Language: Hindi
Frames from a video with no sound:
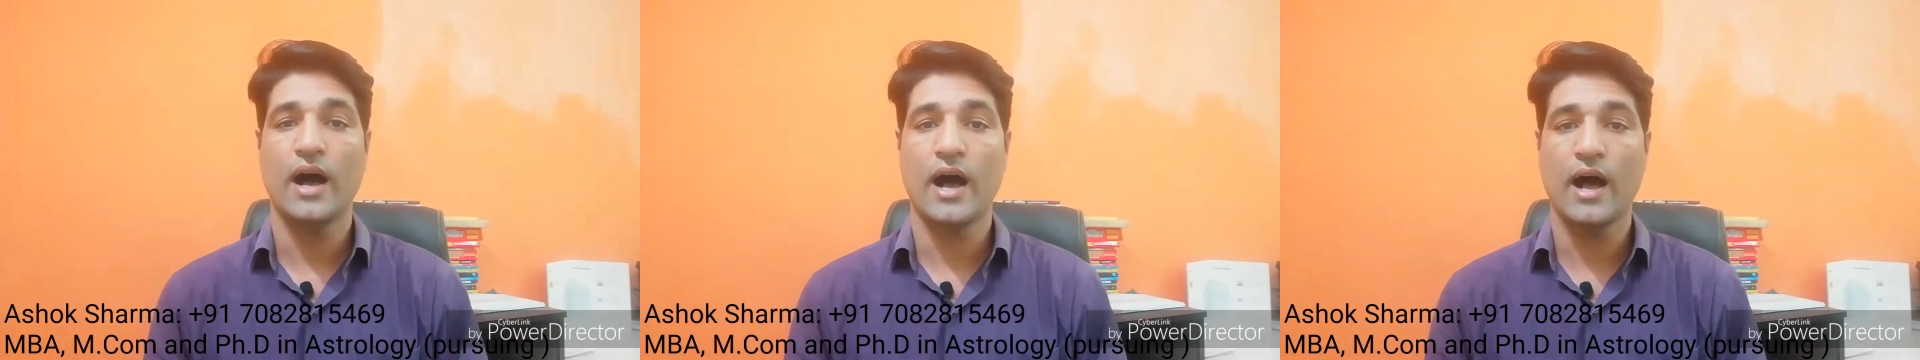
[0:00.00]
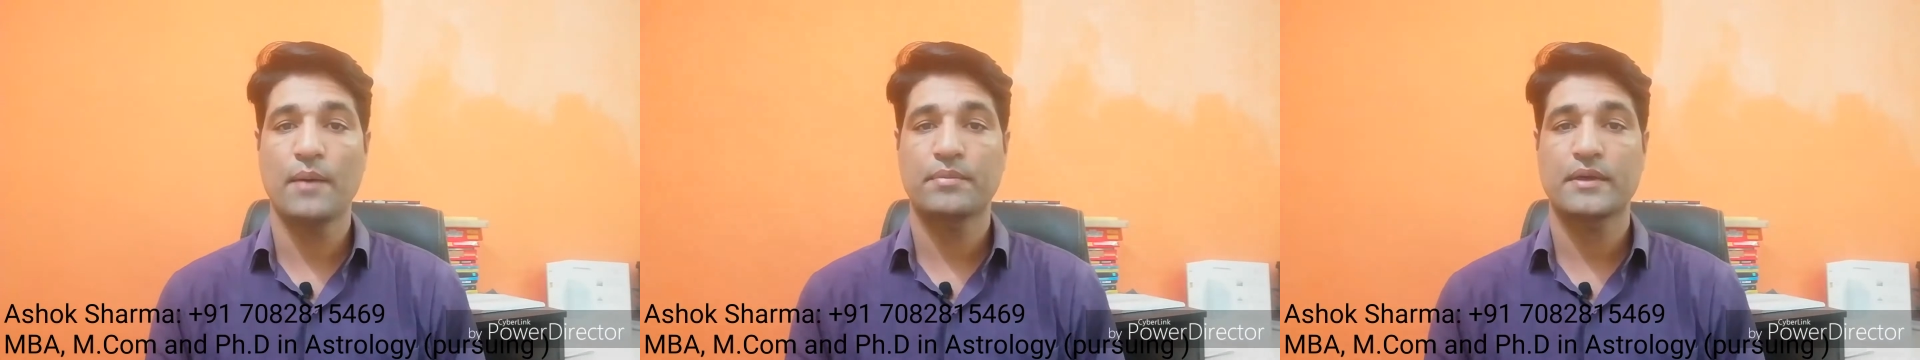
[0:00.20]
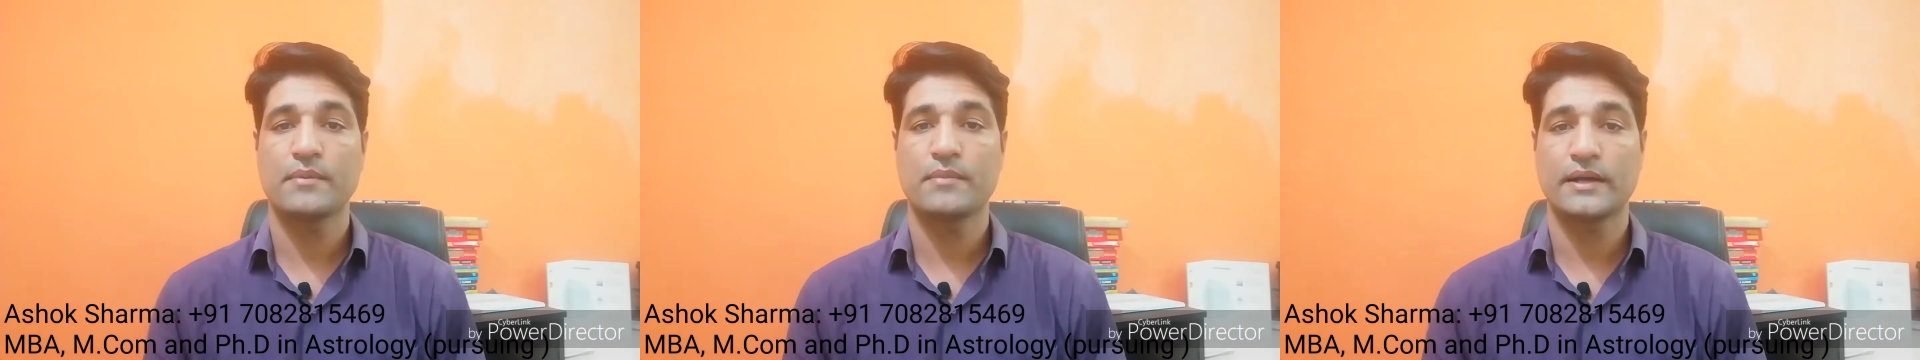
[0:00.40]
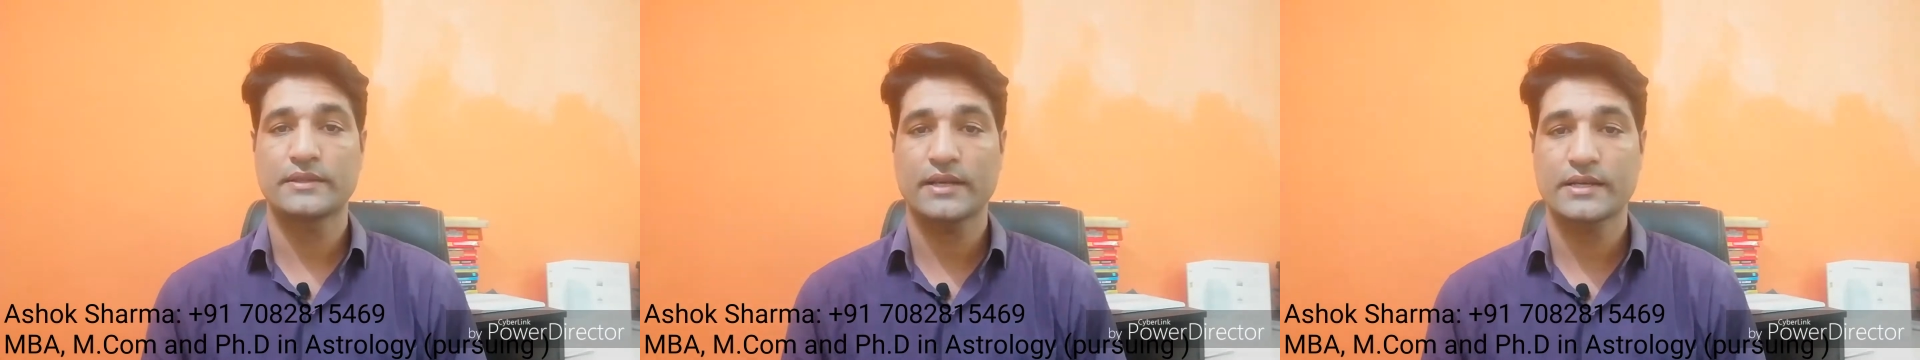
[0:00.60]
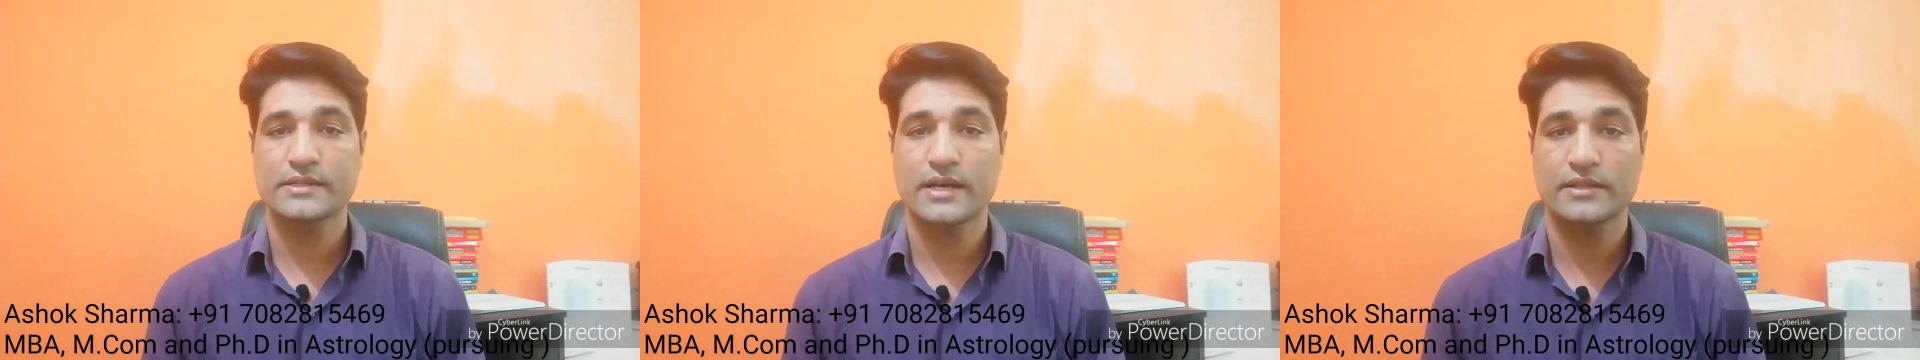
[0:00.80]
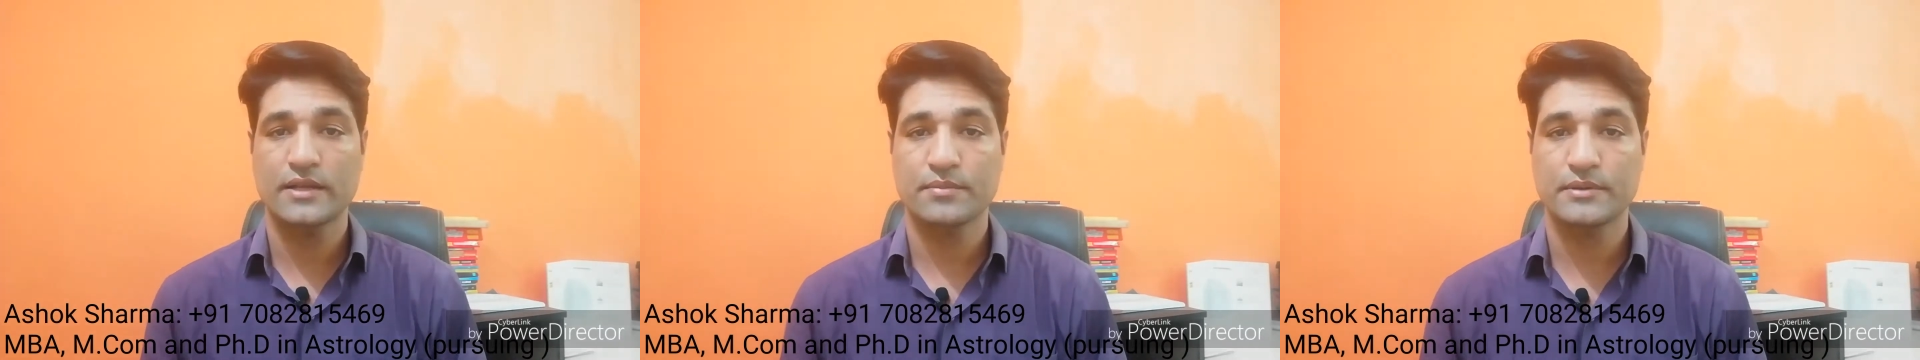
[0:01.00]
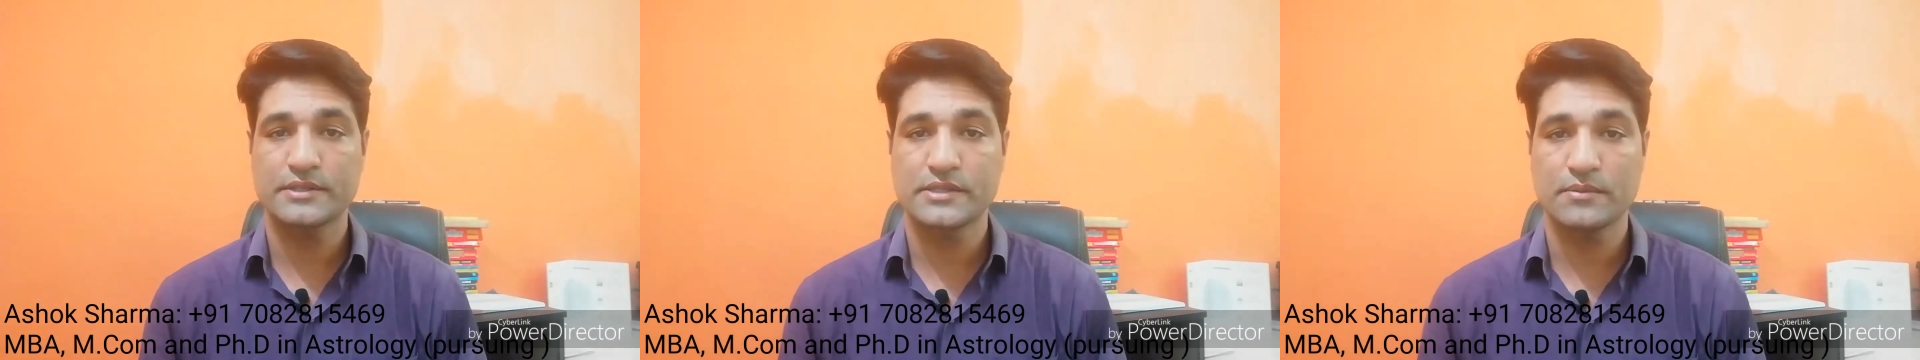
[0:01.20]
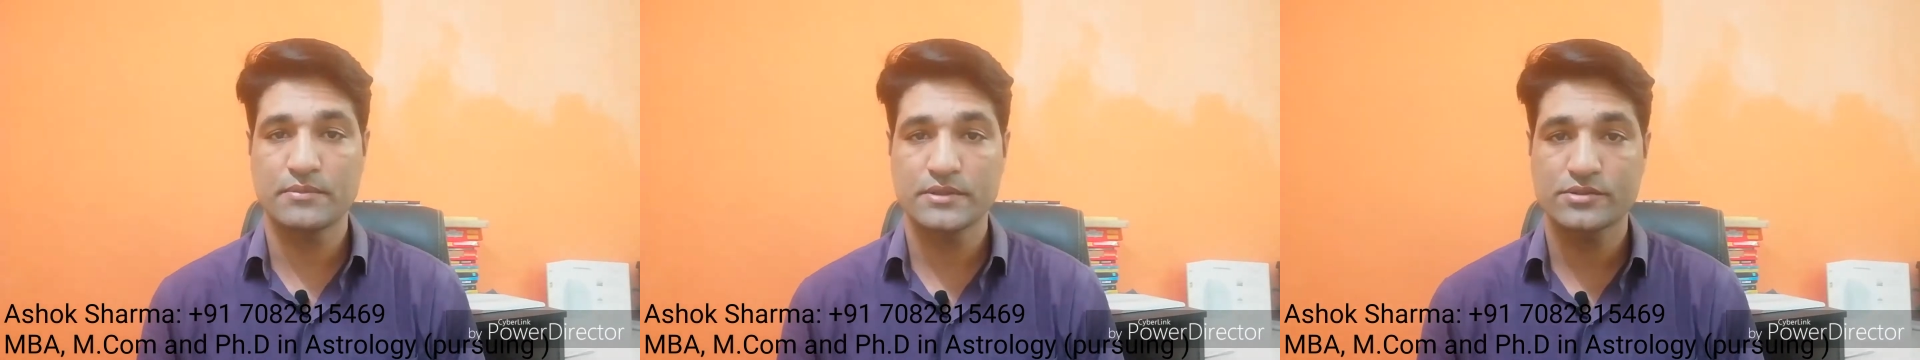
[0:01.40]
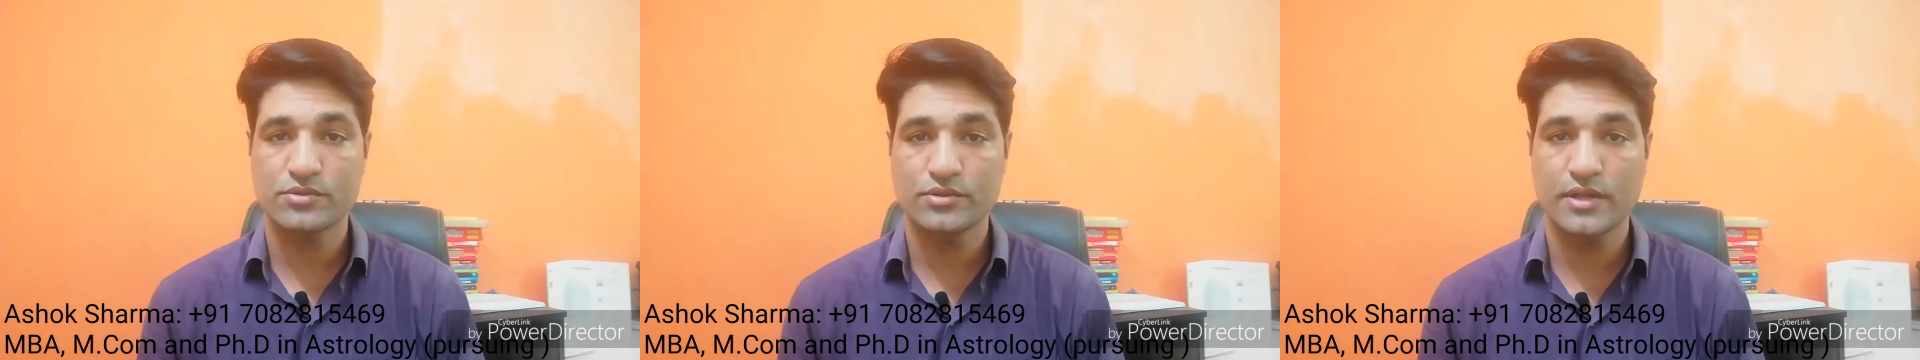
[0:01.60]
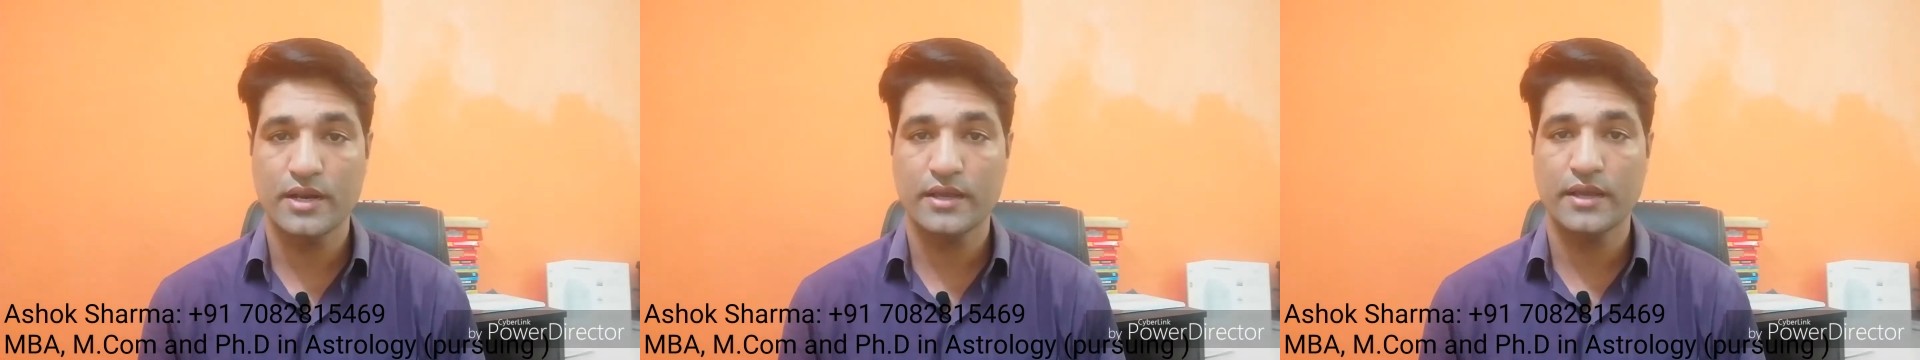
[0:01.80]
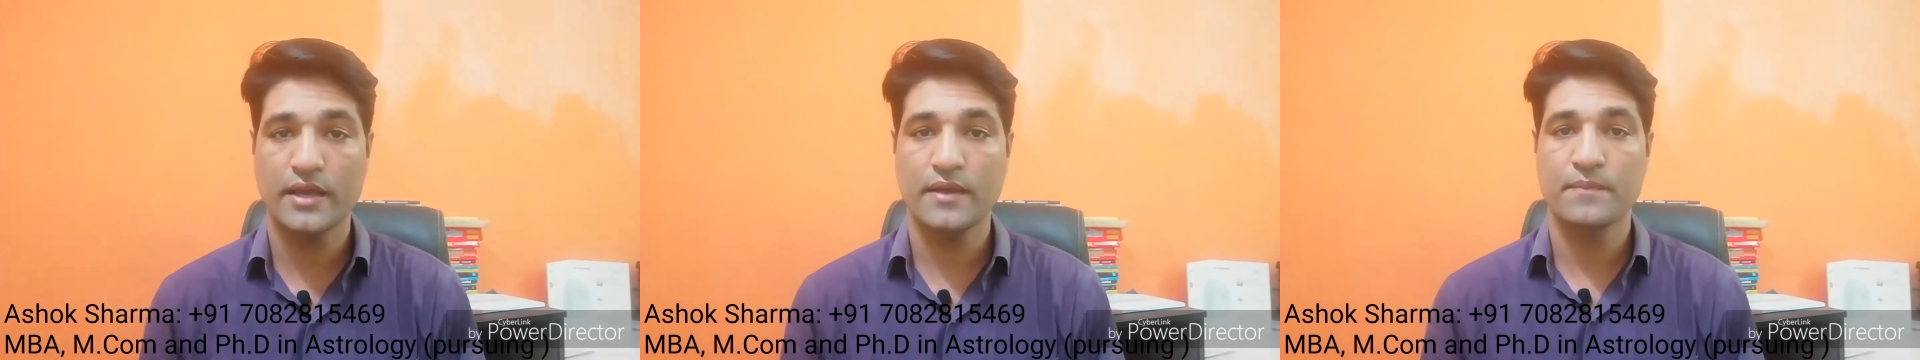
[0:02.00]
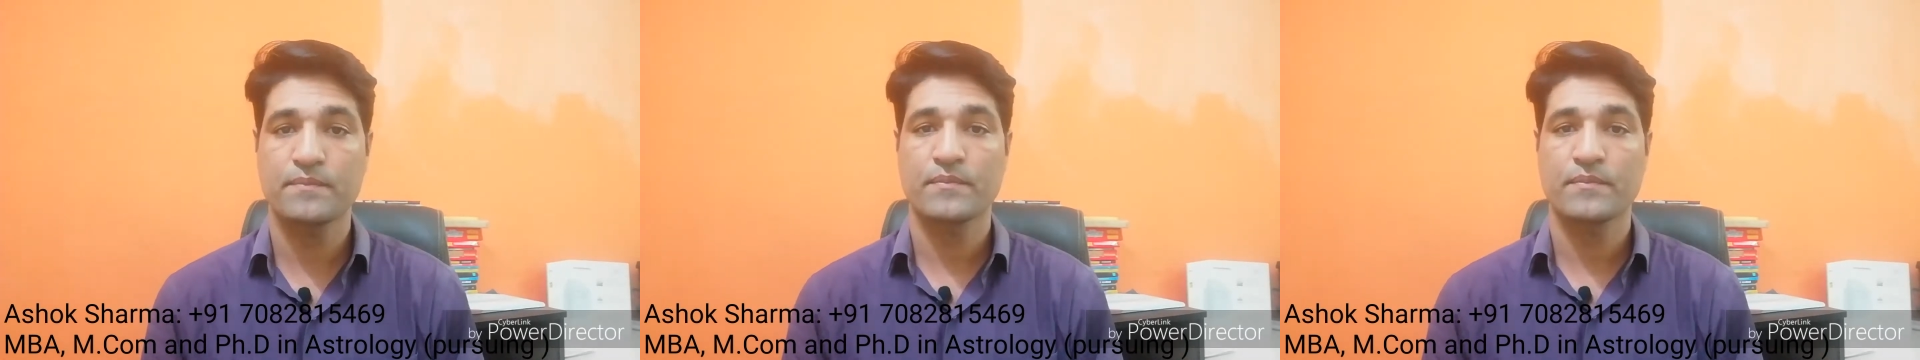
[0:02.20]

आपके माता के साथ आपके संबंध सुधरेंगे